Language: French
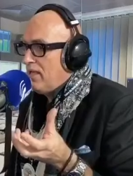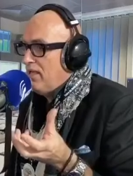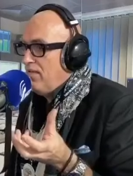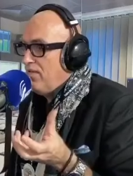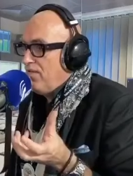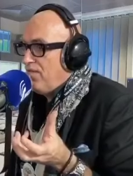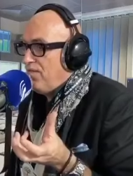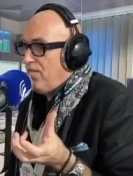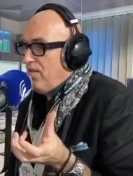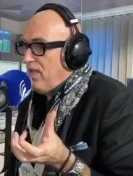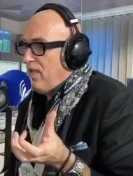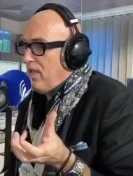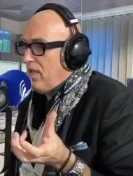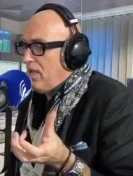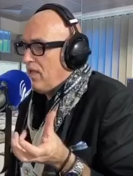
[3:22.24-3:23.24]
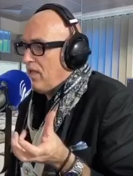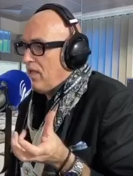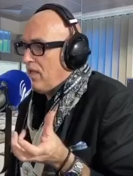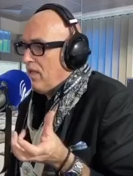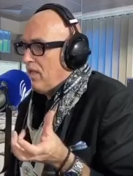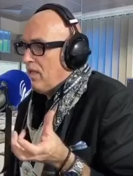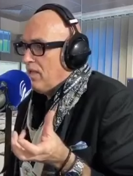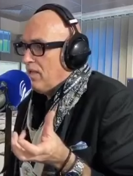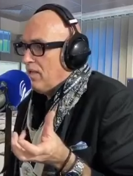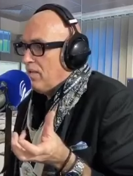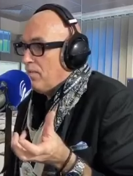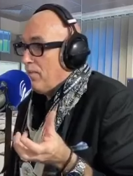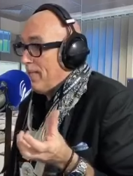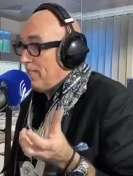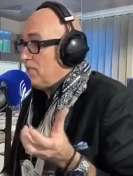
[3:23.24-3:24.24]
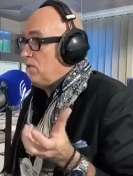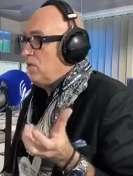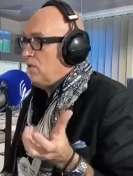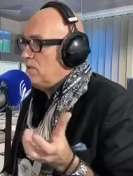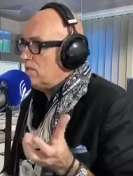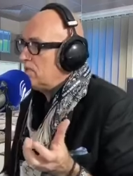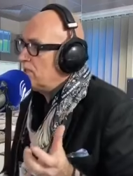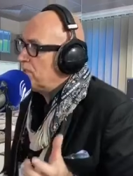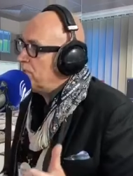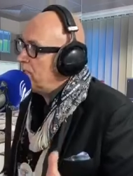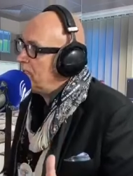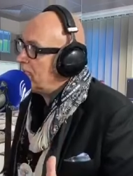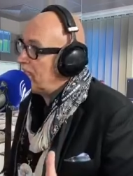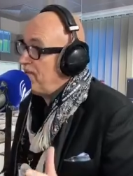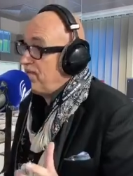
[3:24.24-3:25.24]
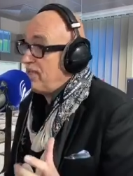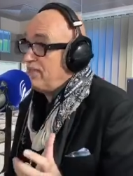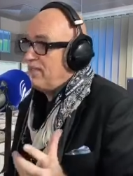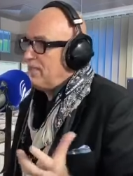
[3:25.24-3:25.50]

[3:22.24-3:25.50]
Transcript: qui fait euh, bascule, si je puis dire, qui vient